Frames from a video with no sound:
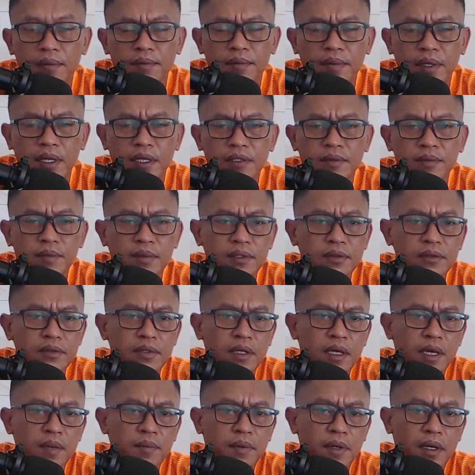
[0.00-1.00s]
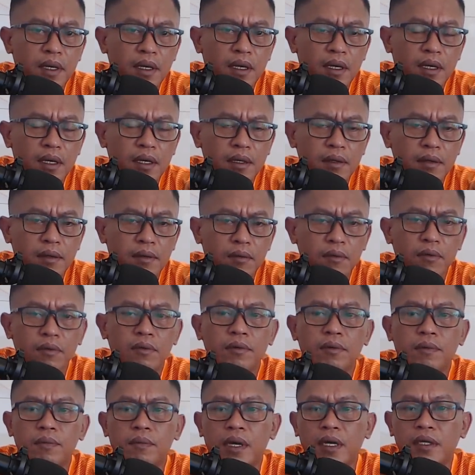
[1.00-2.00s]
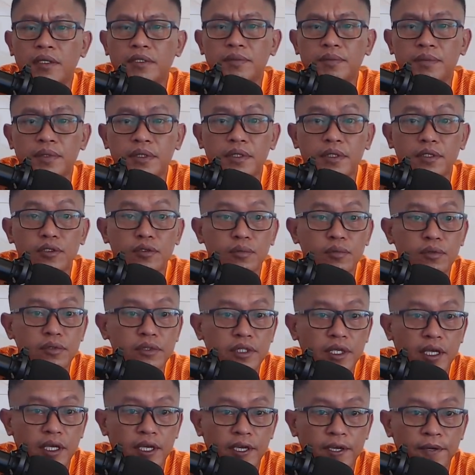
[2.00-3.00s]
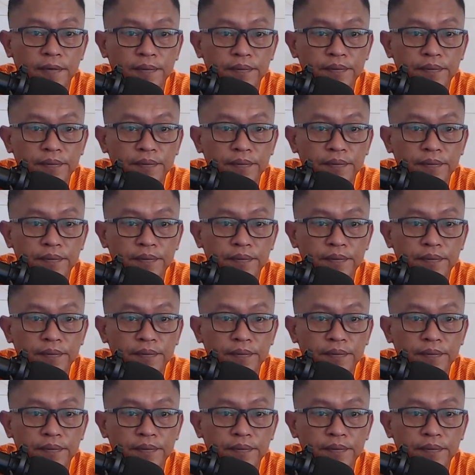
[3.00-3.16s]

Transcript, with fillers: BS maksudnya apa ya? Oh, Bar Smith disebutnya ya.